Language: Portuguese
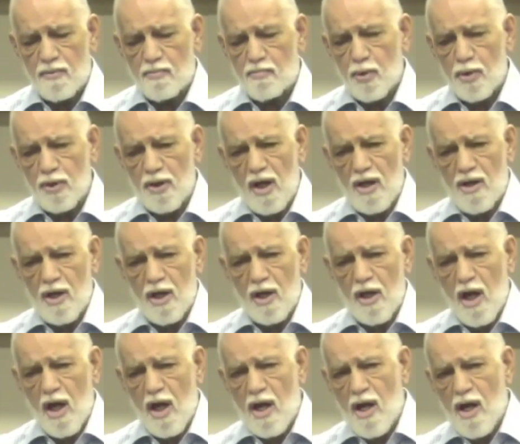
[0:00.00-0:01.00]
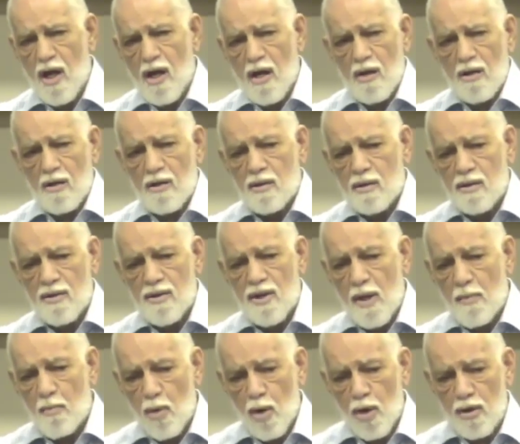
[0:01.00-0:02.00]
Poder de quem?
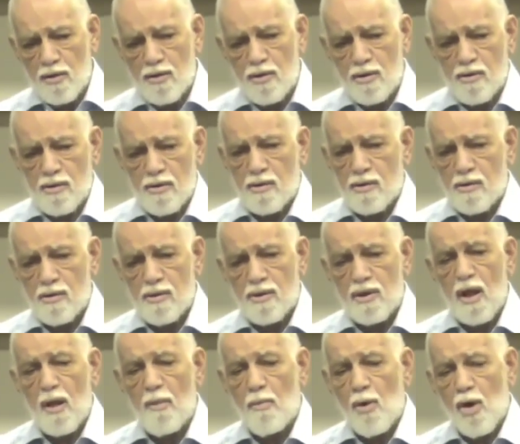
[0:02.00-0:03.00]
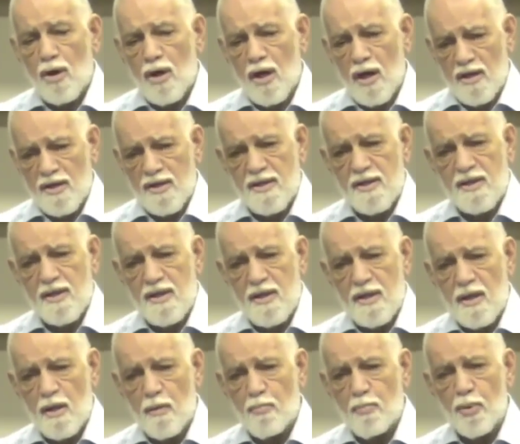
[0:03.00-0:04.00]
Demos.
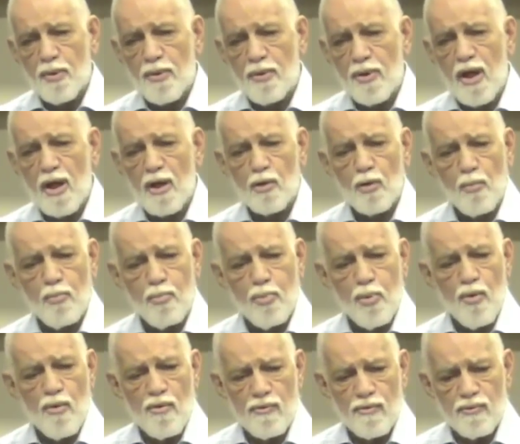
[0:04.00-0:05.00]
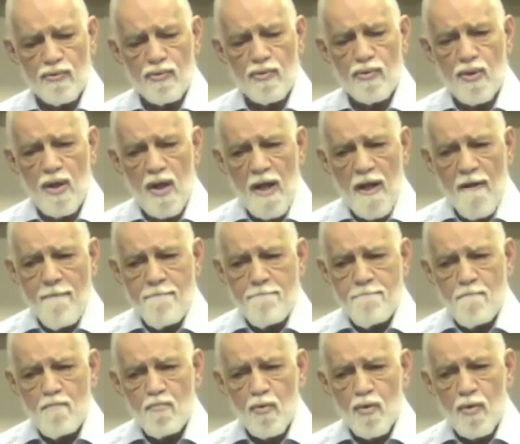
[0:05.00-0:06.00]
Democracia, o poder do povo.
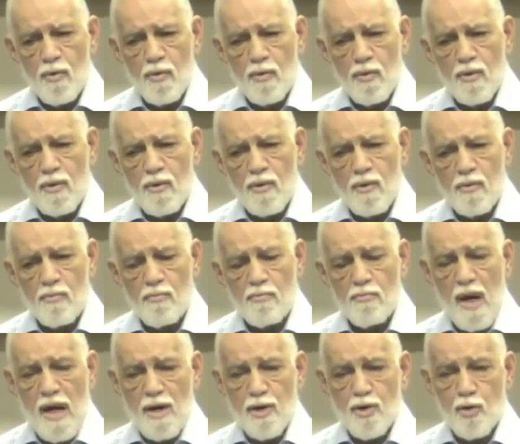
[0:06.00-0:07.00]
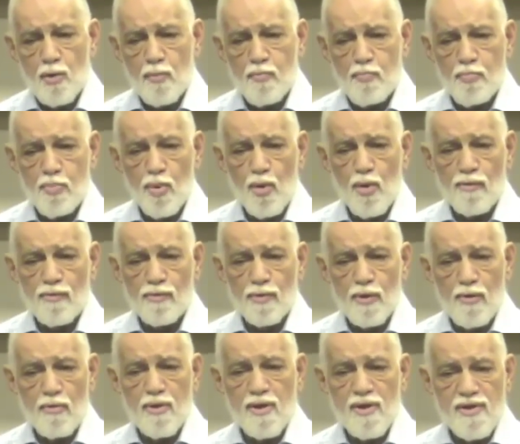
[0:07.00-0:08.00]
Mas se o povo
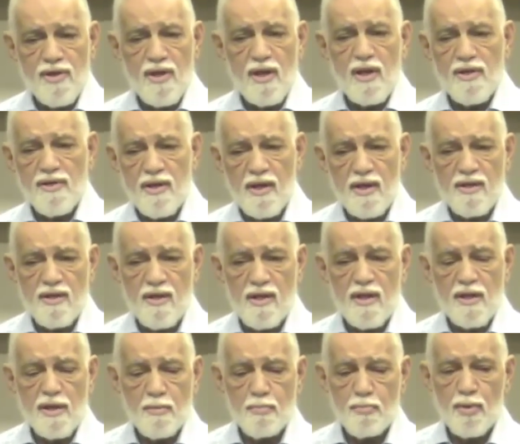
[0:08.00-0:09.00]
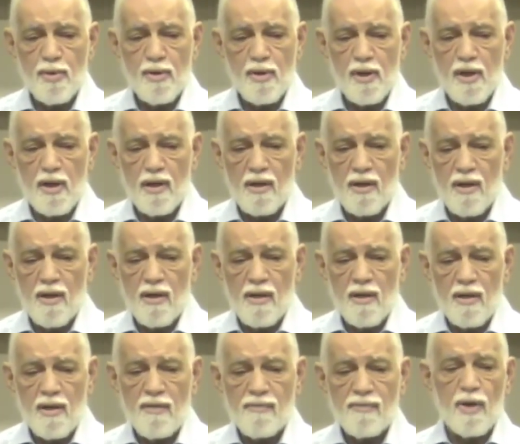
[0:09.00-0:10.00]
não quiser exercer esse poder,
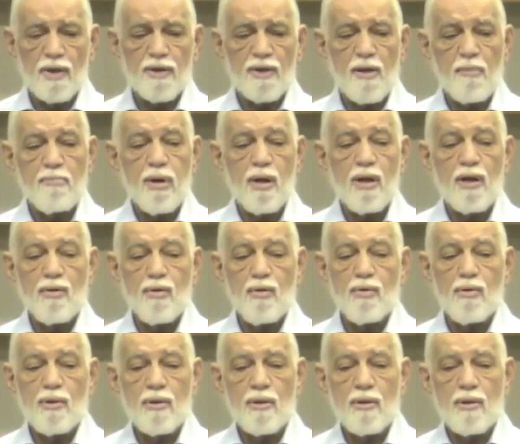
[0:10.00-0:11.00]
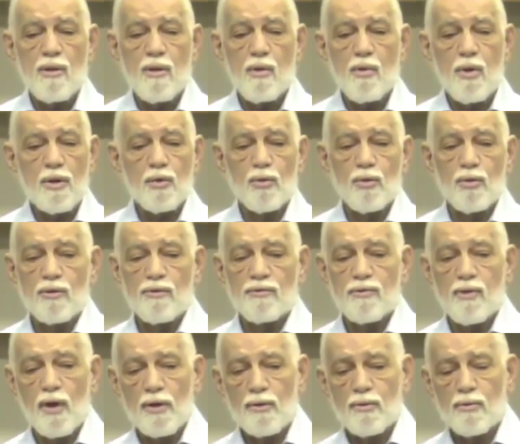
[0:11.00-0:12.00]
e vota em branco ou anula o
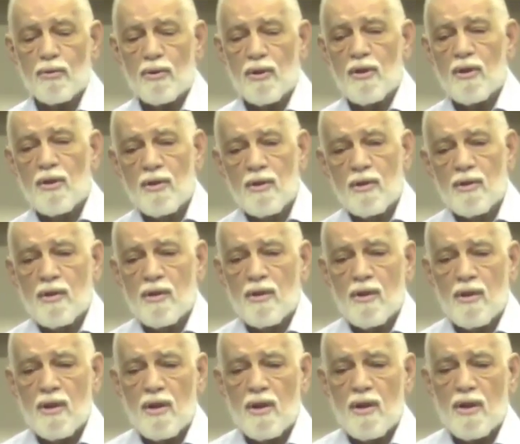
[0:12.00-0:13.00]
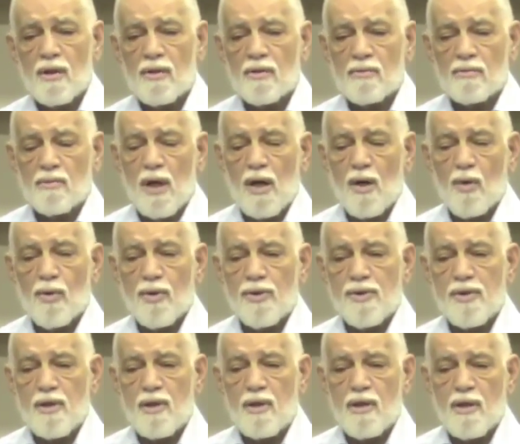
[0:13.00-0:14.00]
voto, é uma
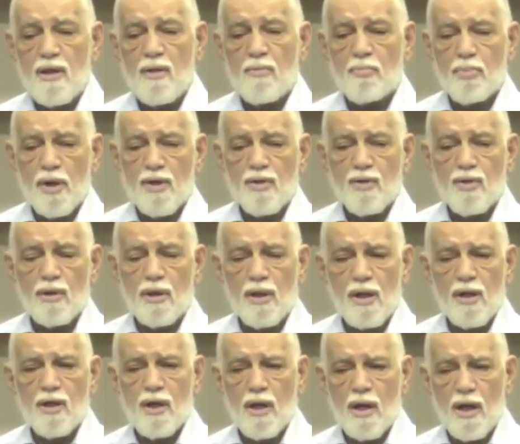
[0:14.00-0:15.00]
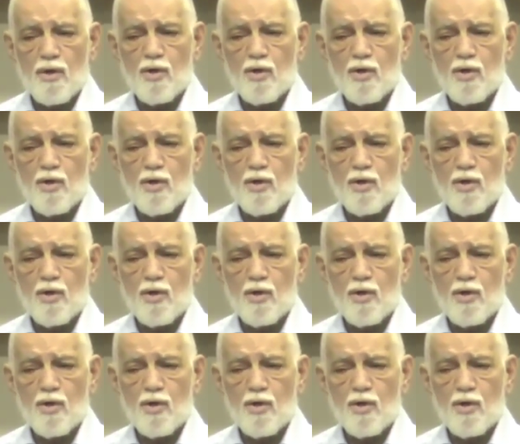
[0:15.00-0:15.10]
coisa impressionante, é